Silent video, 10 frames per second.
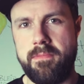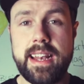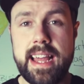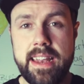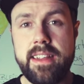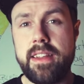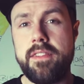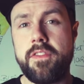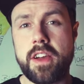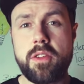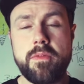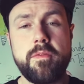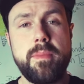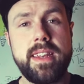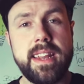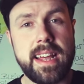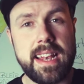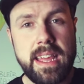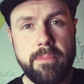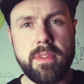Die Lernenden verknüpfen mit den
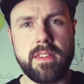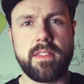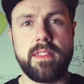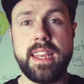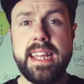Erlebnissen